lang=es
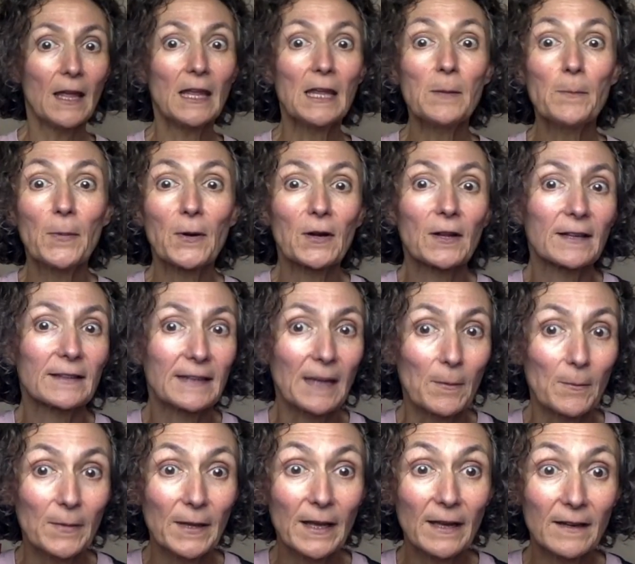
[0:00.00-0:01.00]
y porque
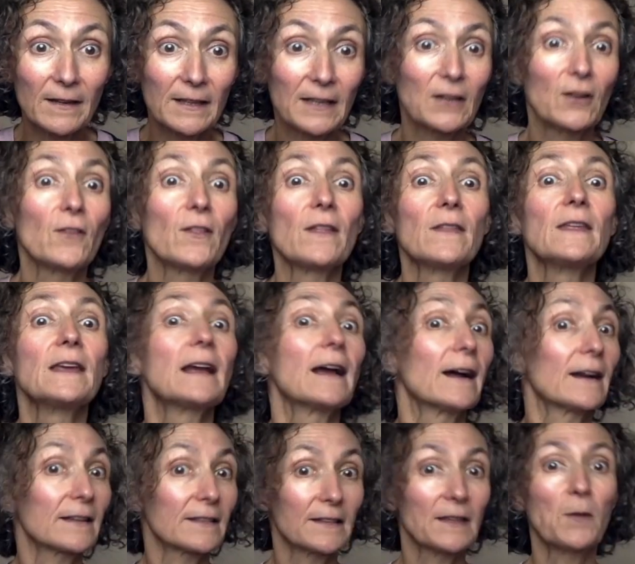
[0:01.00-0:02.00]
también quiero
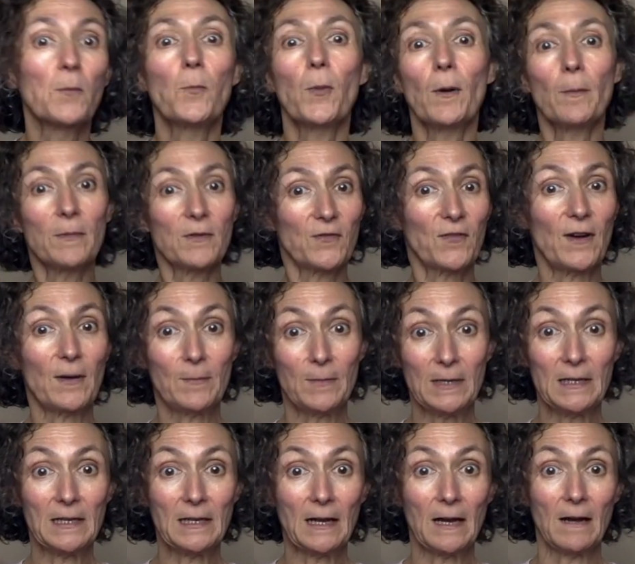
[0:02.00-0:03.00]
dedicar tiempo a mi
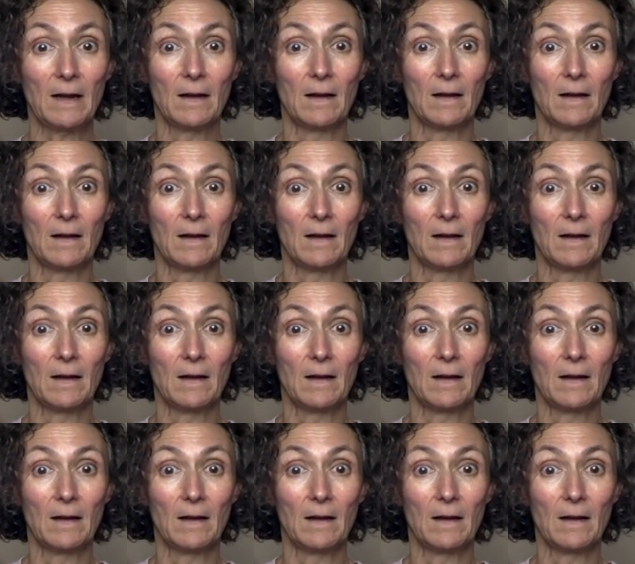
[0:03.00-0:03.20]
familia